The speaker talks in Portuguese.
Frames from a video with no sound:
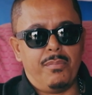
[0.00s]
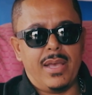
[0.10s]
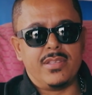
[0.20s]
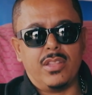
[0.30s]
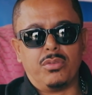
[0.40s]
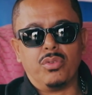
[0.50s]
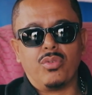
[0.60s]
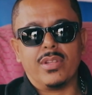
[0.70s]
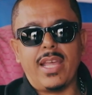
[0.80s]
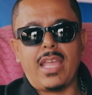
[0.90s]
Mas em tudo
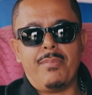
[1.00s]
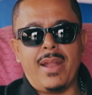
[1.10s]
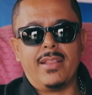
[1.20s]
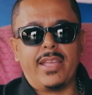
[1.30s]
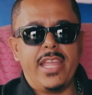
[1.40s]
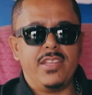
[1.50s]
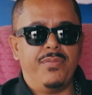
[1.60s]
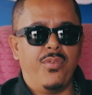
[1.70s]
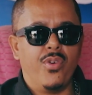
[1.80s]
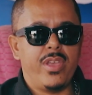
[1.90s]
quanto é quebrada que a gente
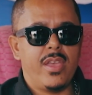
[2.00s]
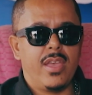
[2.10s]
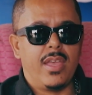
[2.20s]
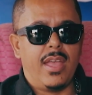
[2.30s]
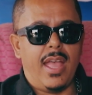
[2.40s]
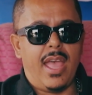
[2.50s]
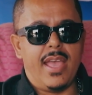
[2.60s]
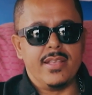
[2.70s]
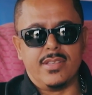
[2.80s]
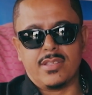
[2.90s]
foi,
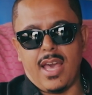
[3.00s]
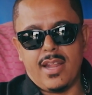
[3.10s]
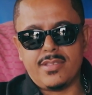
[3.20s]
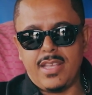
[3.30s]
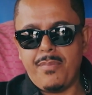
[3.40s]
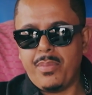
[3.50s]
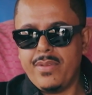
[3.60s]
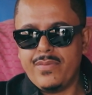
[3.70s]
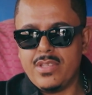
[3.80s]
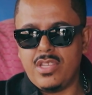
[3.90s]
é, esses caras
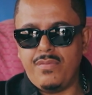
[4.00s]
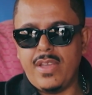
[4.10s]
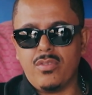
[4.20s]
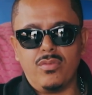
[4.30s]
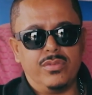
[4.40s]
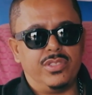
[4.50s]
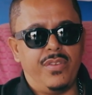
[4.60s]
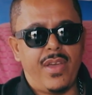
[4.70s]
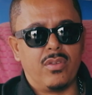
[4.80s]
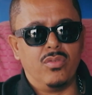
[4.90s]
sempre estiveram,
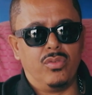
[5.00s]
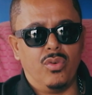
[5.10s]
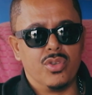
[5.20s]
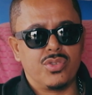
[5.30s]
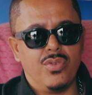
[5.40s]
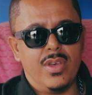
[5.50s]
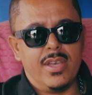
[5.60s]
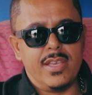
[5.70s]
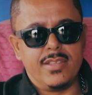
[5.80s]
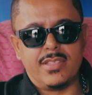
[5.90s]
estiveram conosco
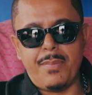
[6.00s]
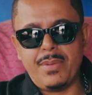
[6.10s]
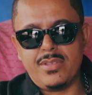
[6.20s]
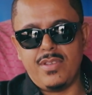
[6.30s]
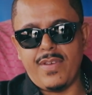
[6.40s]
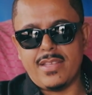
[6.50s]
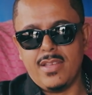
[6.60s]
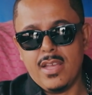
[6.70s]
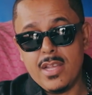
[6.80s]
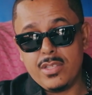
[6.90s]
e sempre
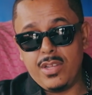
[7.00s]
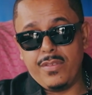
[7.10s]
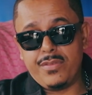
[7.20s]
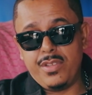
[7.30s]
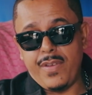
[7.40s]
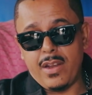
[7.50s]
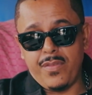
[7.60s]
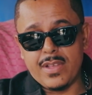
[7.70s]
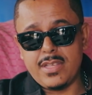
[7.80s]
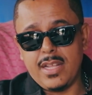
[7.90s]
estiveram tiveram
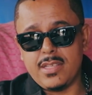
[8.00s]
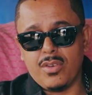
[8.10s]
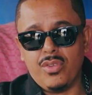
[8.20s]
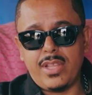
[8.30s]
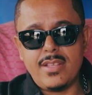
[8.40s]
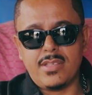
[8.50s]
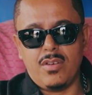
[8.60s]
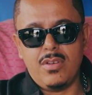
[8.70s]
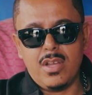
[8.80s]
fazendo essa contenção.